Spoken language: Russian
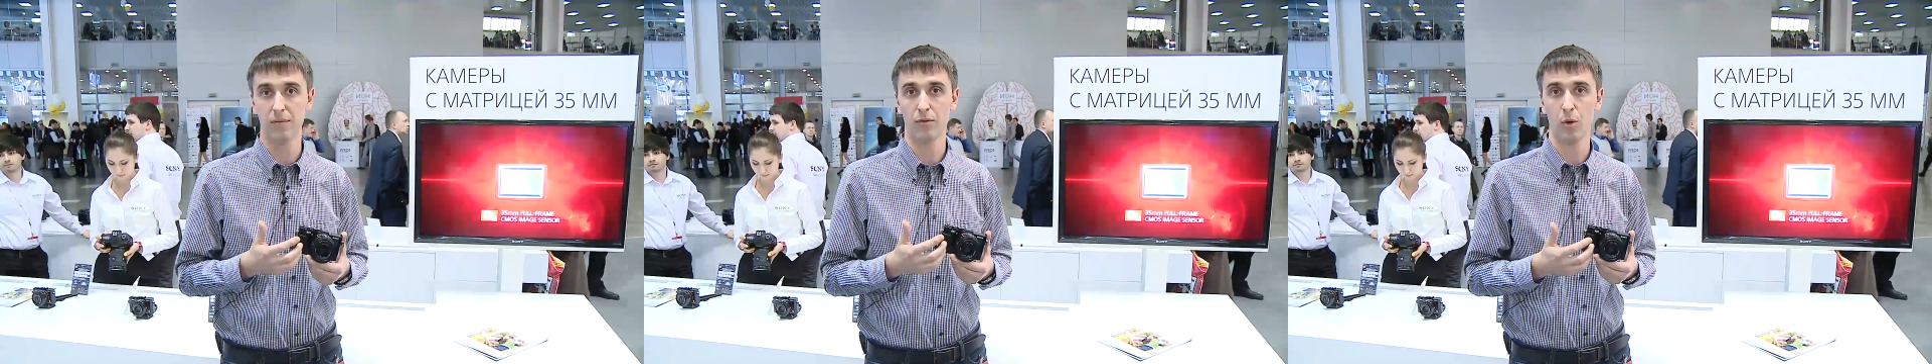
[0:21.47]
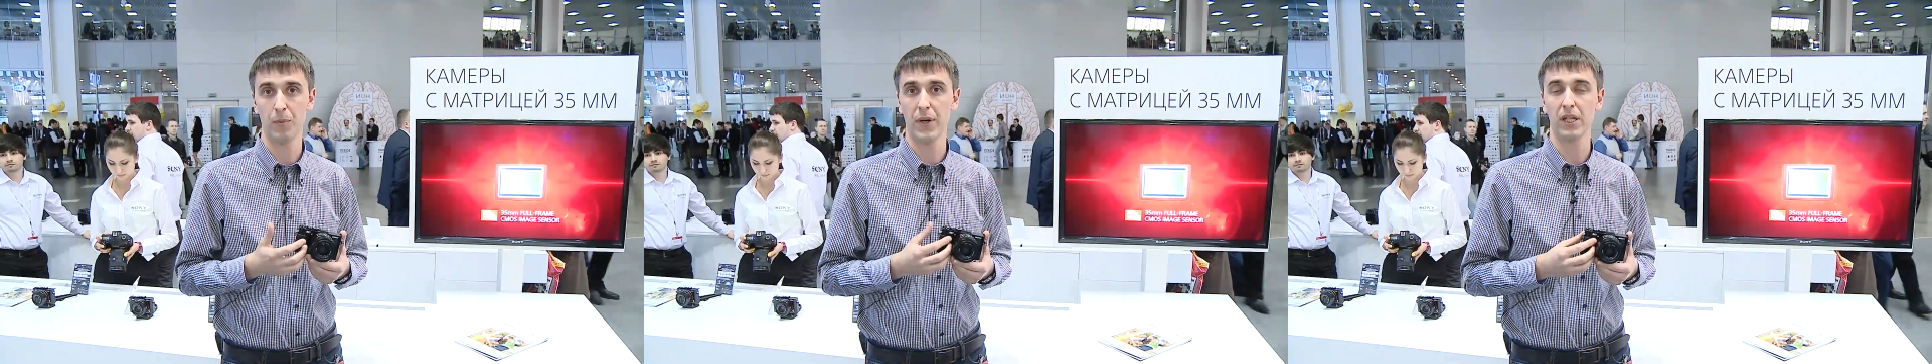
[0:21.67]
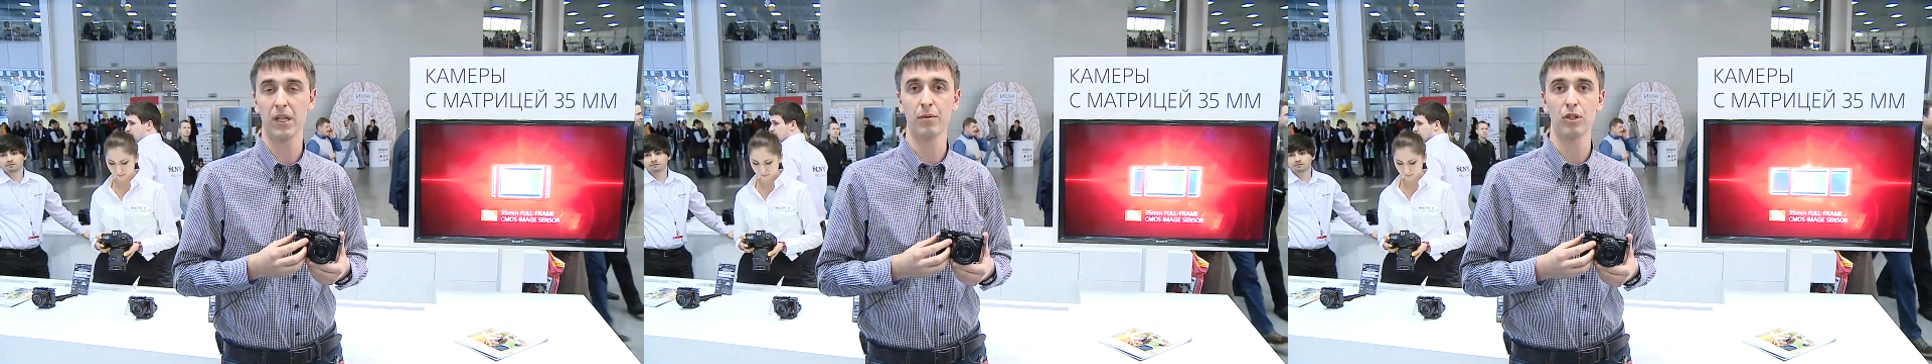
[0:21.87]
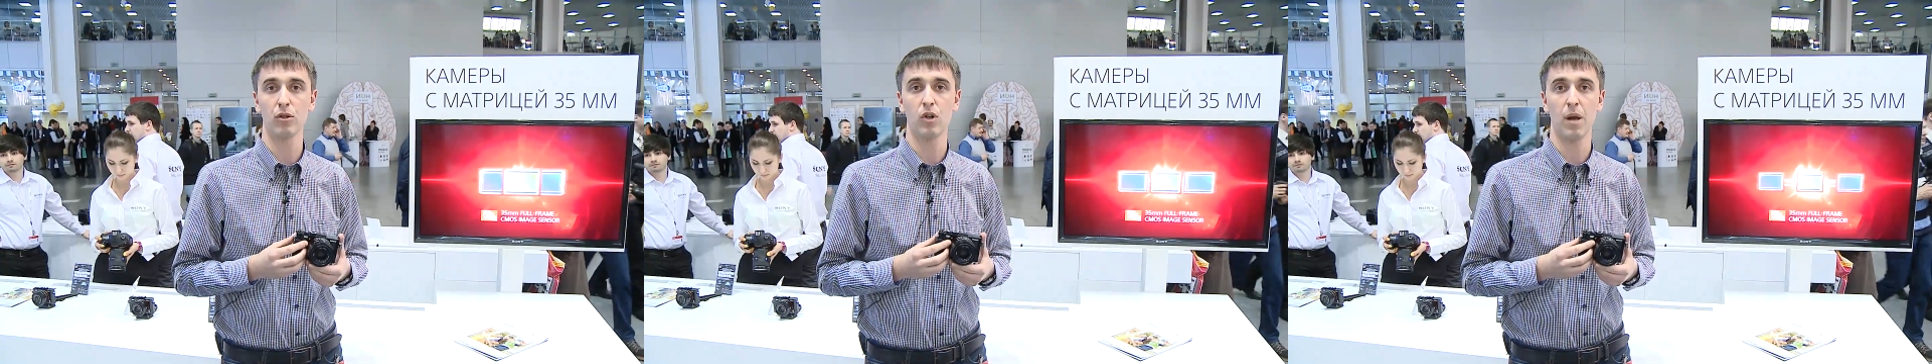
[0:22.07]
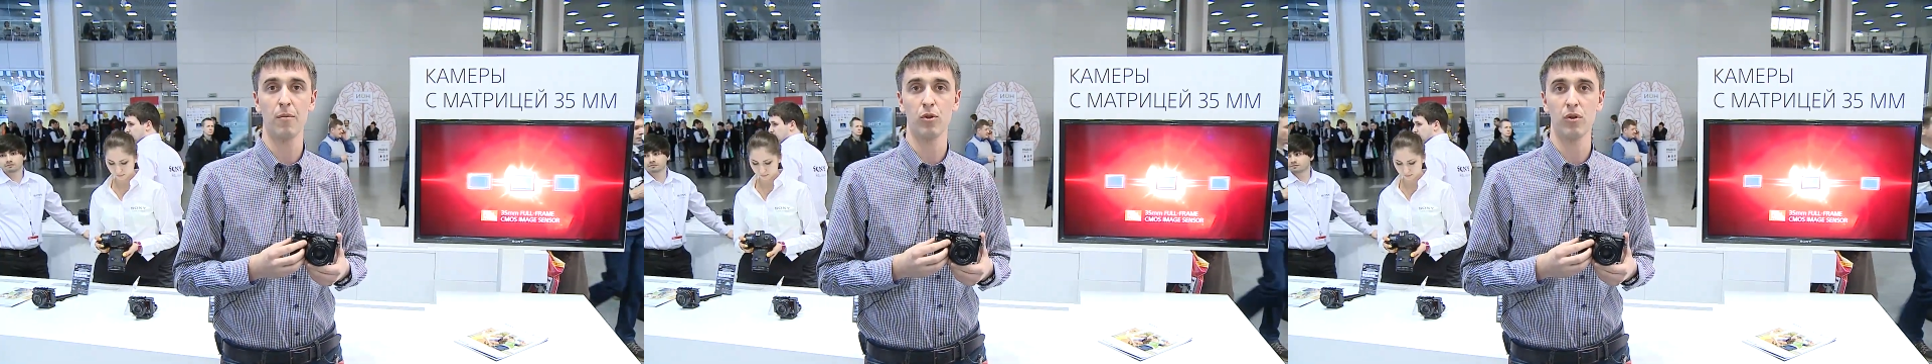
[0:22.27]
Но при этом эту
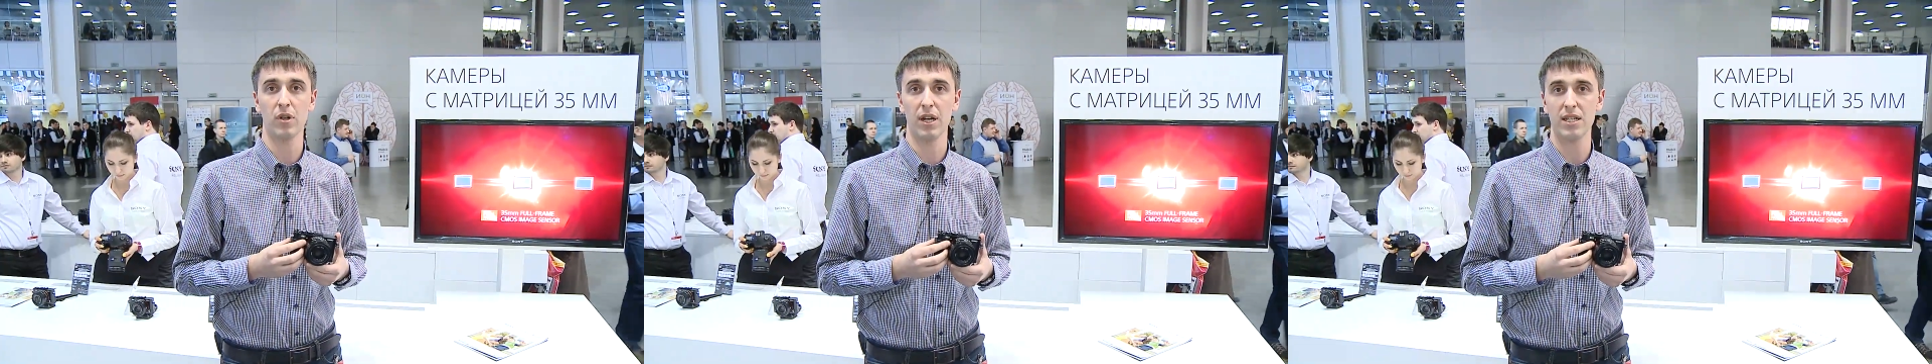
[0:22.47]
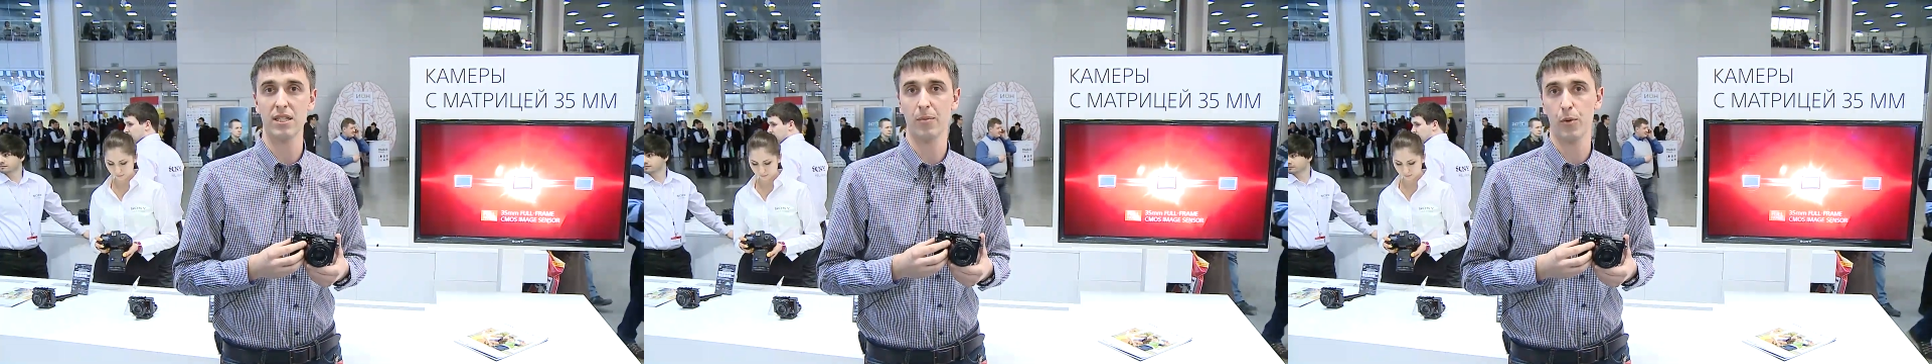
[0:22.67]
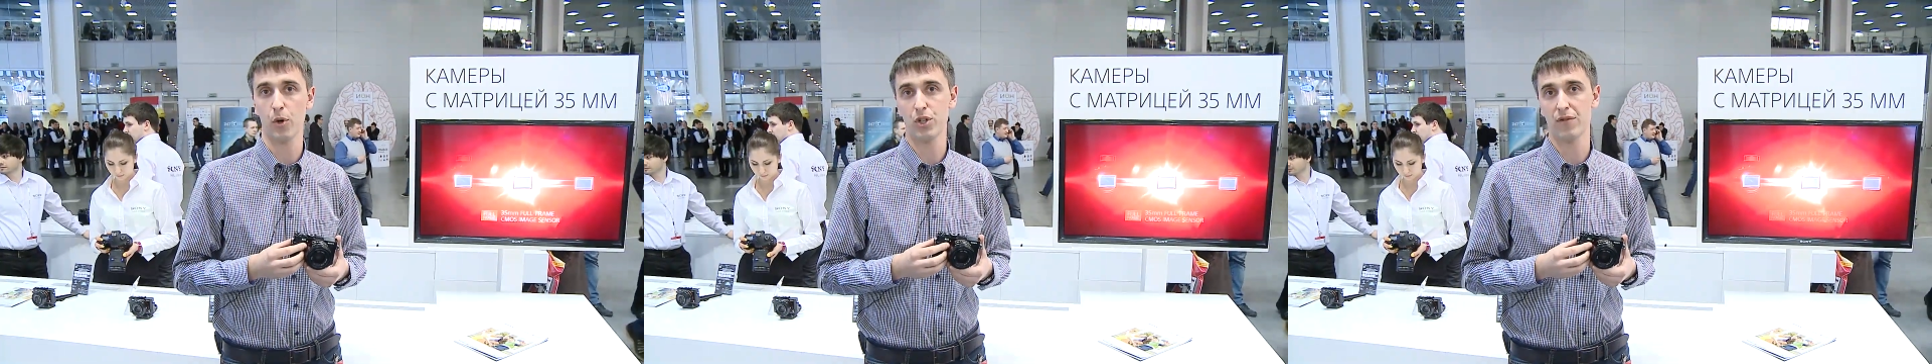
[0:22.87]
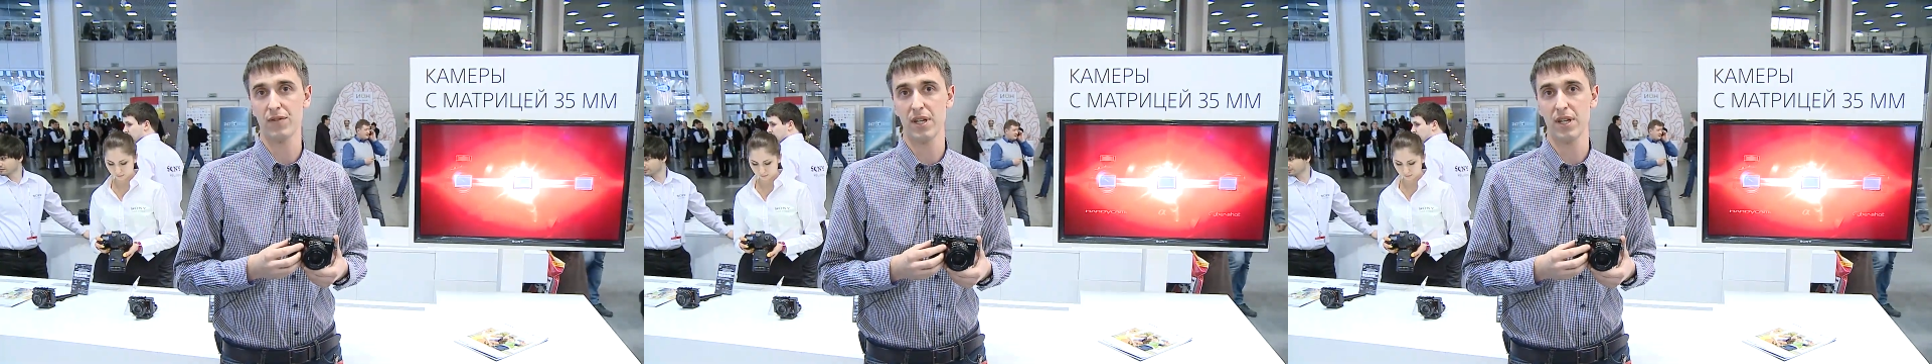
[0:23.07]
камеру гораздо проще